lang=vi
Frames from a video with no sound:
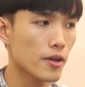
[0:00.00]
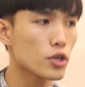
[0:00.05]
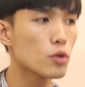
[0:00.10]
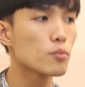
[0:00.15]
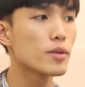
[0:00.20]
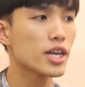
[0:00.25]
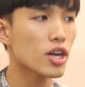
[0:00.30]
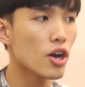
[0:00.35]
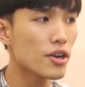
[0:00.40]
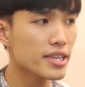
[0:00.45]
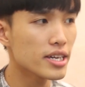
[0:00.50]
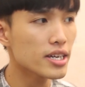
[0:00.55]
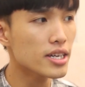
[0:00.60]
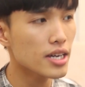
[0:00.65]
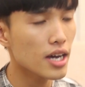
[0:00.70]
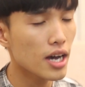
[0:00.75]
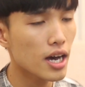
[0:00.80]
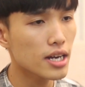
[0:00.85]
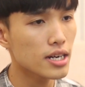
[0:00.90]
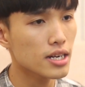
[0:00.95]
nói chung thì có
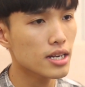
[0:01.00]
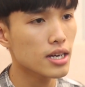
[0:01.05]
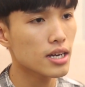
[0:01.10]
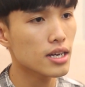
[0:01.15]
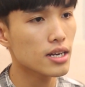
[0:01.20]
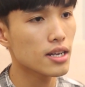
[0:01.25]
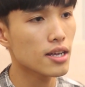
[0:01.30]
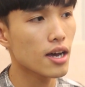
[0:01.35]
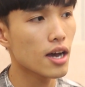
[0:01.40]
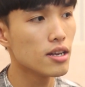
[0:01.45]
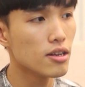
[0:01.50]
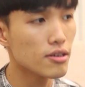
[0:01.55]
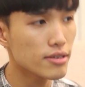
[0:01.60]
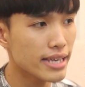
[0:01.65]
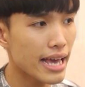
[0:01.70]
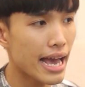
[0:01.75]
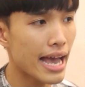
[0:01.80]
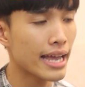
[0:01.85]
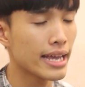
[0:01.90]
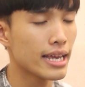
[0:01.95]
những kênh ờ, thời
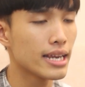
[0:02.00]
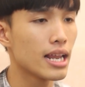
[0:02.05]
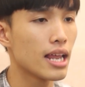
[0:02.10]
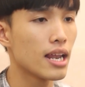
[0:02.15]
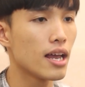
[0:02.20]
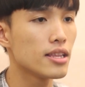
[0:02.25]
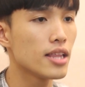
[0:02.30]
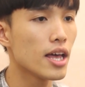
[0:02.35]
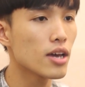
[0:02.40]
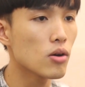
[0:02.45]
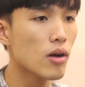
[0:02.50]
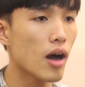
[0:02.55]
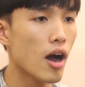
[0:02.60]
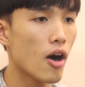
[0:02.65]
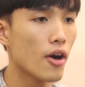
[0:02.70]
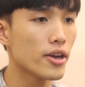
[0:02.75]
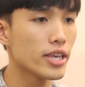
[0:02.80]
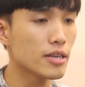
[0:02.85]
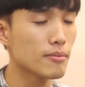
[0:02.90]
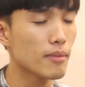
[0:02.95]
lượng dài là lợi thế của
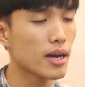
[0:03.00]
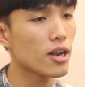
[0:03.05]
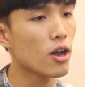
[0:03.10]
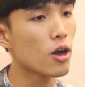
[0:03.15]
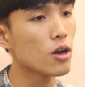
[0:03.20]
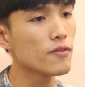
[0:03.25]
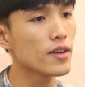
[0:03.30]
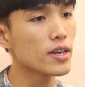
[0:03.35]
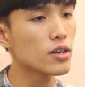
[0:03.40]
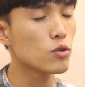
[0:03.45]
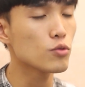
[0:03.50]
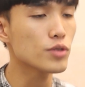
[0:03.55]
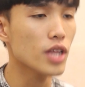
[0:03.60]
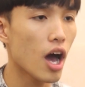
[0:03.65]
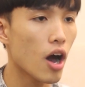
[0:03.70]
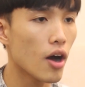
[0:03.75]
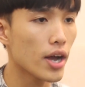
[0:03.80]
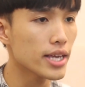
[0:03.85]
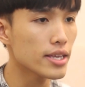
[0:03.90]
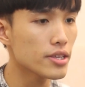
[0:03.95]
họ nhưng mà đối với củ
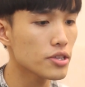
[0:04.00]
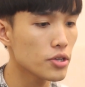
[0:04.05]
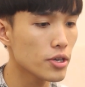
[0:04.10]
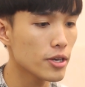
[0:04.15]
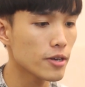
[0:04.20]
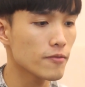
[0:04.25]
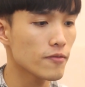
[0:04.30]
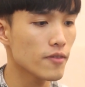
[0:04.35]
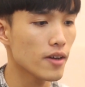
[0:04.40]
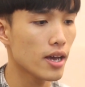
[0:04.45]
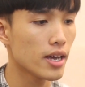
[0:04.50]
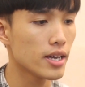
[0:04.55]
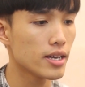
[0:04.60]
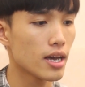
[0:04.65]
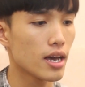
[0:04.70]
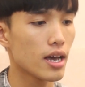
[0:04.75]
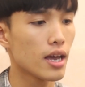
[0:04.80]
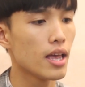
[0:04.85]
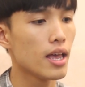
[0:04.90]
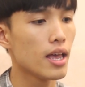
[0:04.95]
tỏi chuyên về